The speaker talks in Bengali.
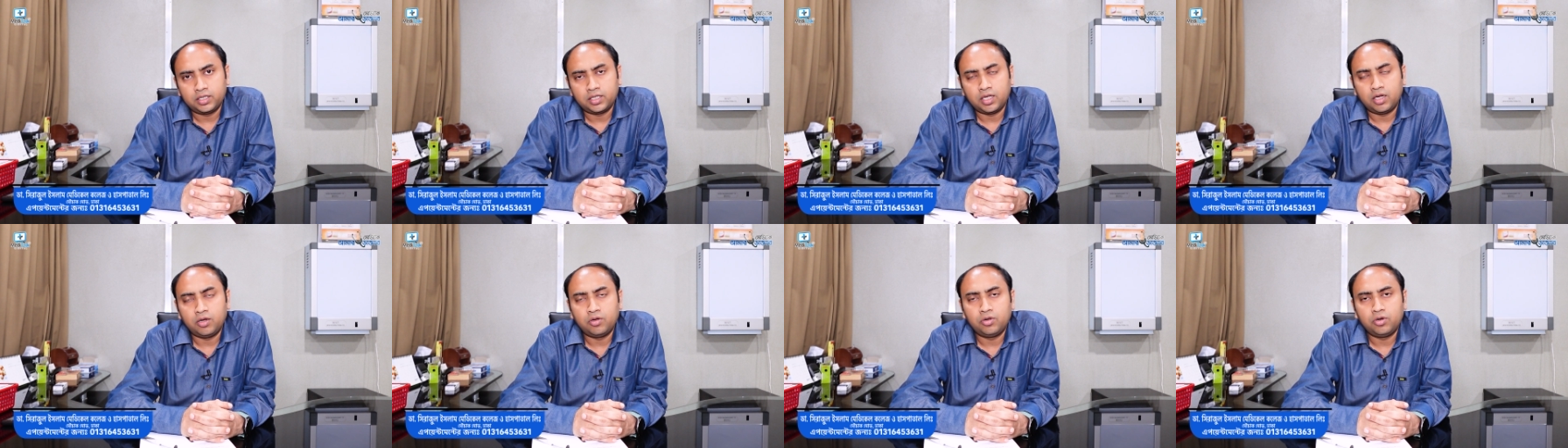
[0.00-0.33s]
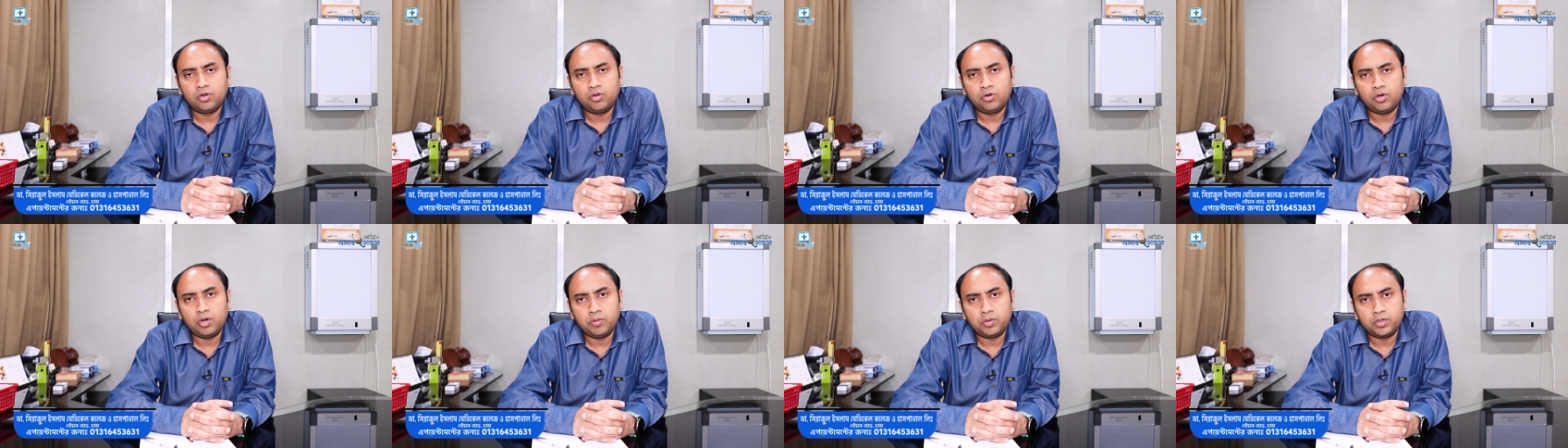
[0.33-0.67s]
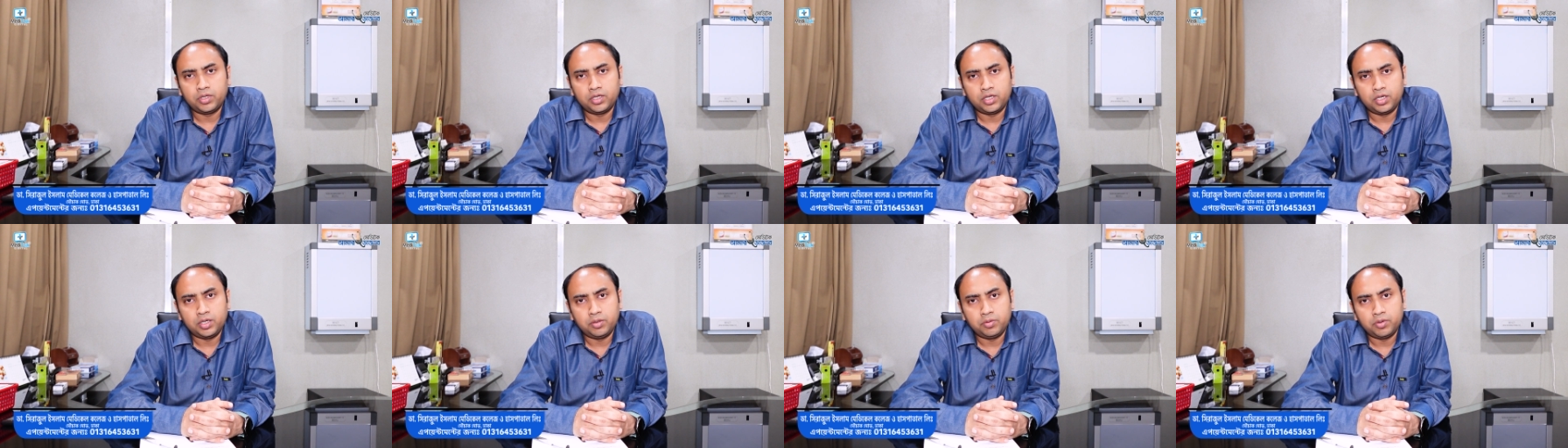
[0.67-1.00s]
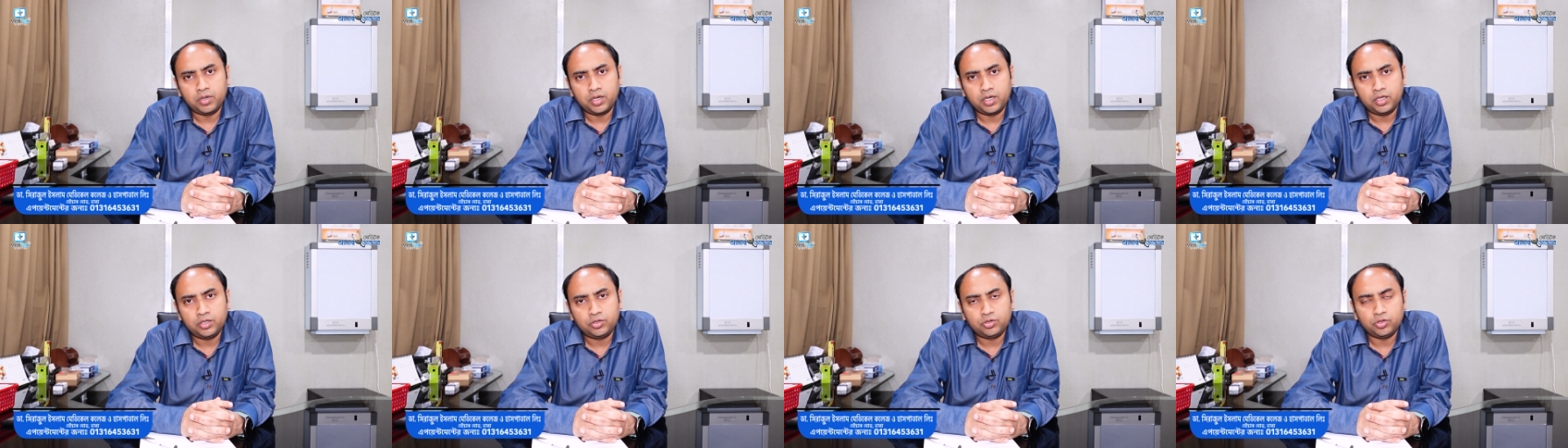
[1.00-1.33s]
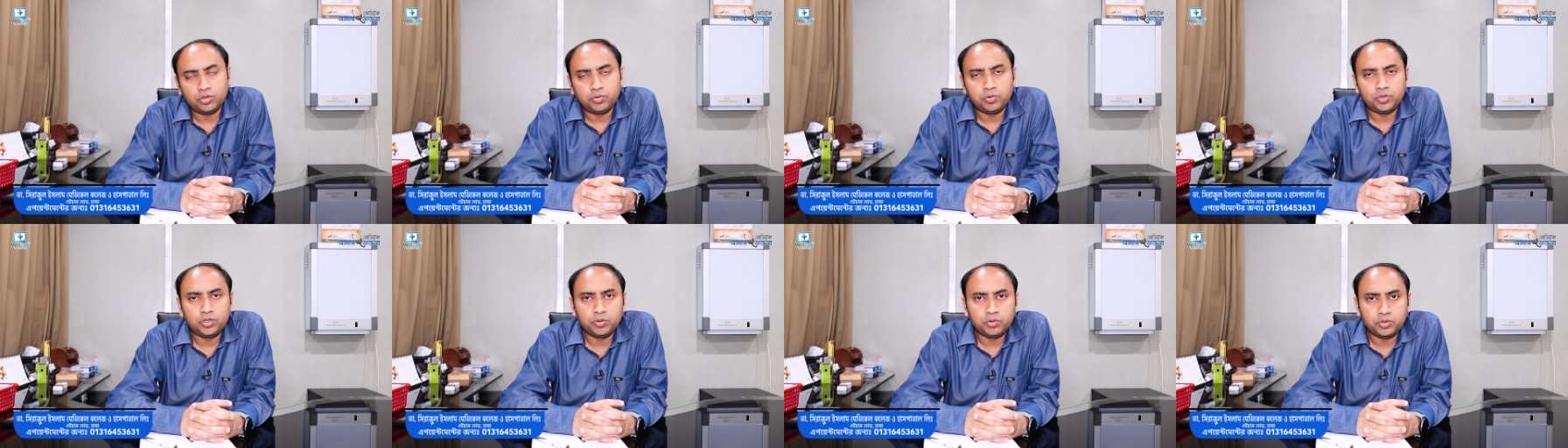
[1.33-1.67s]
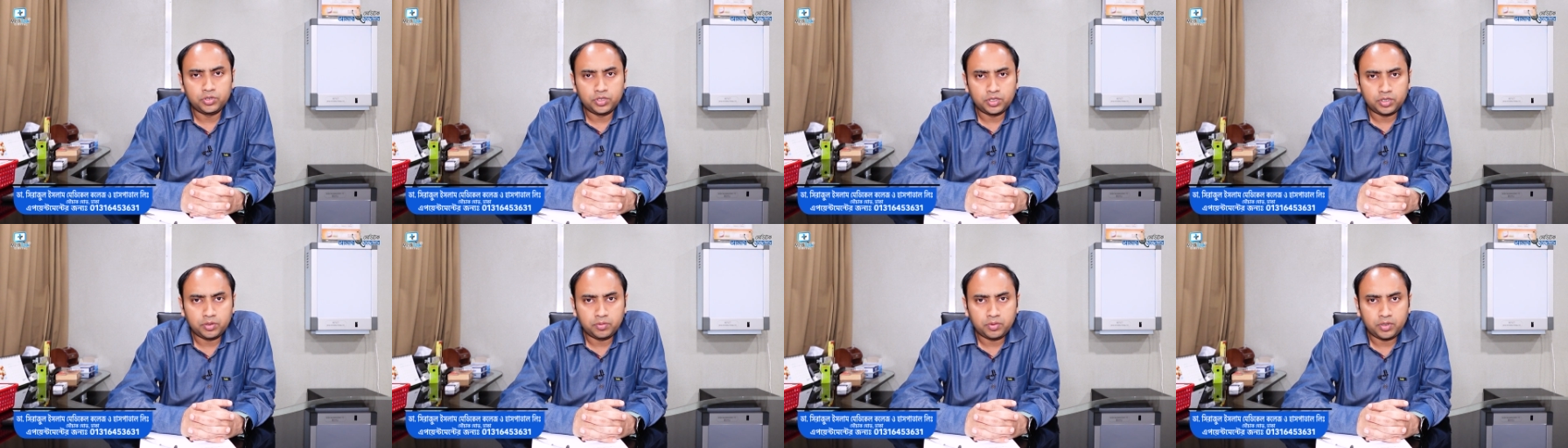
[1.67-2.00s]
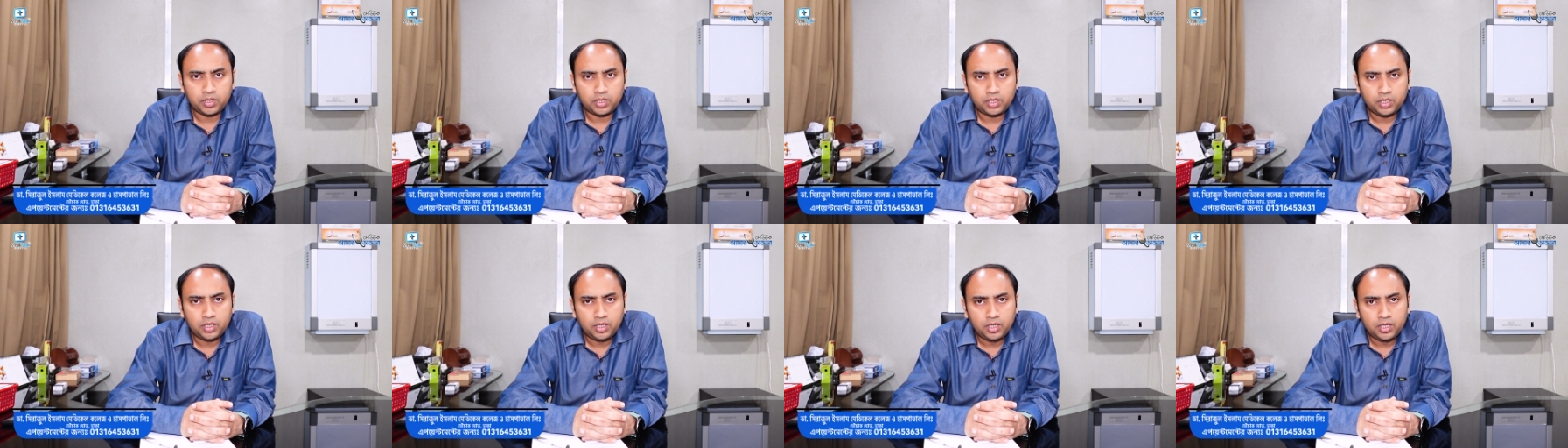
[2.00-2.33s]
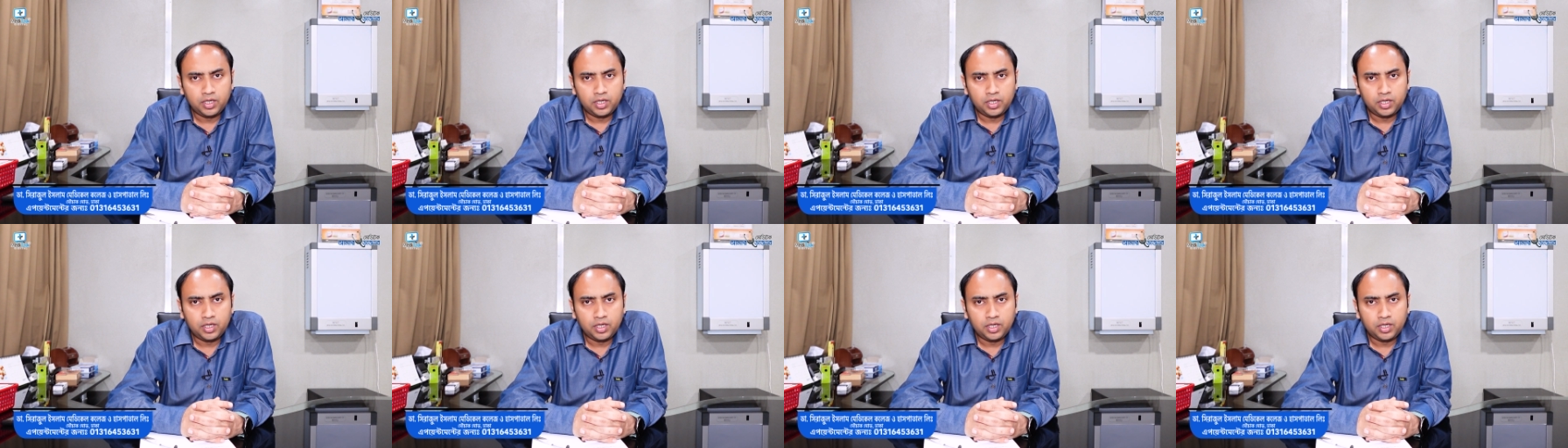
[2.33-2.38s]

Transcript: তাহলেও আমাদের লিভারে চর্বি জমে যেতে পারে